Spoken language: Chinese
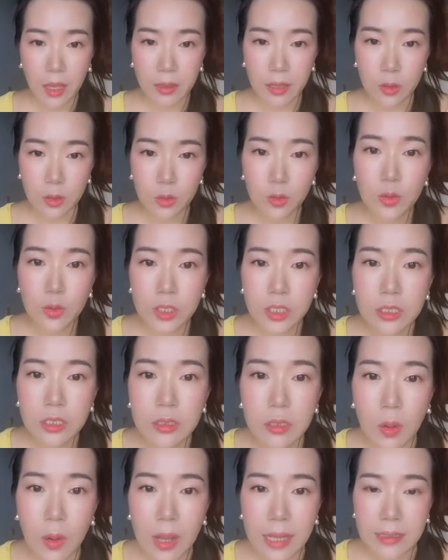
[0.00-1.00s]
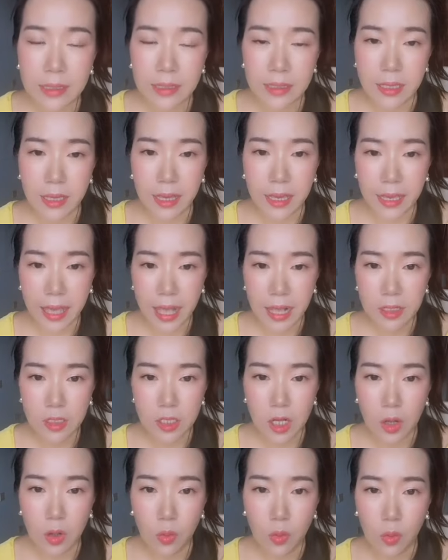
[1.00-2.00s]
那如果是的话呢，你可以按
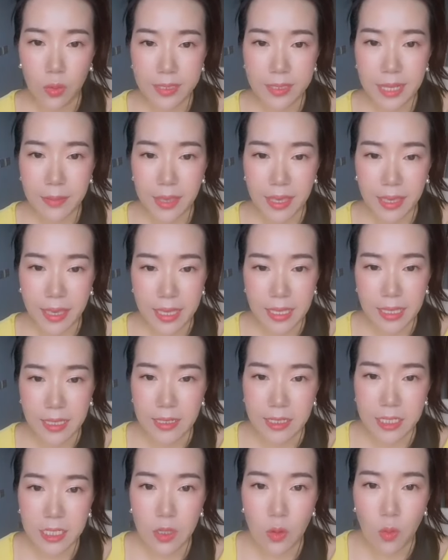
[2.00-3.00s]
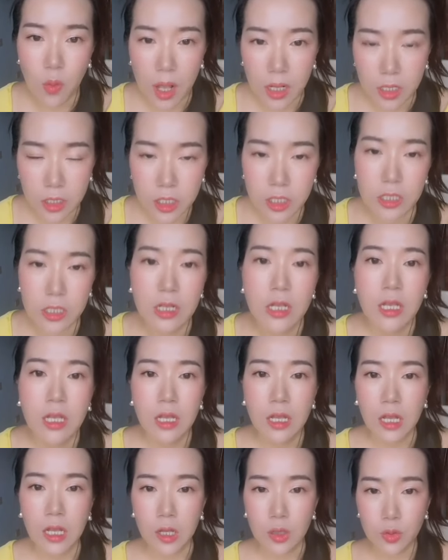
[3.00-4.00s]
照我下面给你的这个网址，
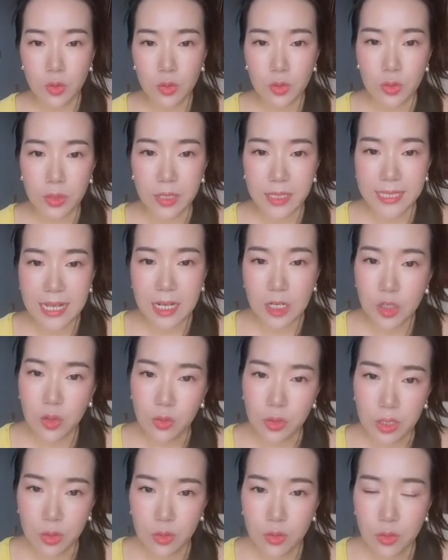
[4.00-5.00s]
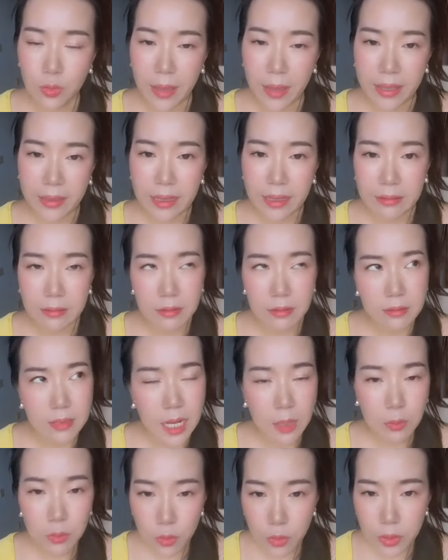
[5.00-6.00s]
呃，去那家兽医去买，那
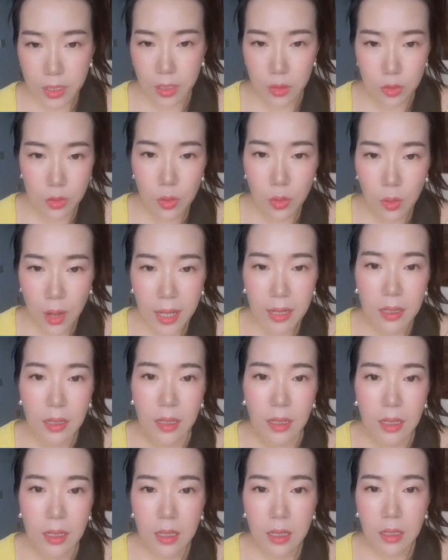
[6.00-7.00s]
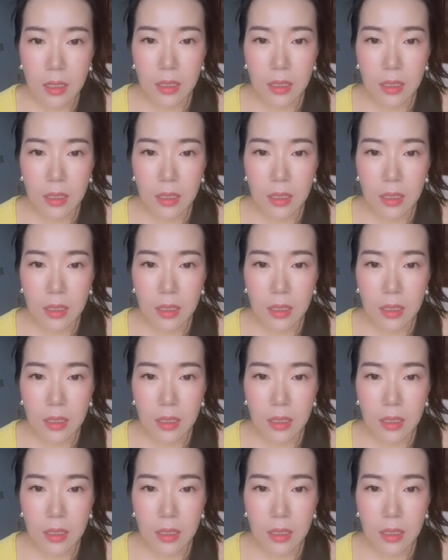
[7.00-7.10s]
差不多也就花了，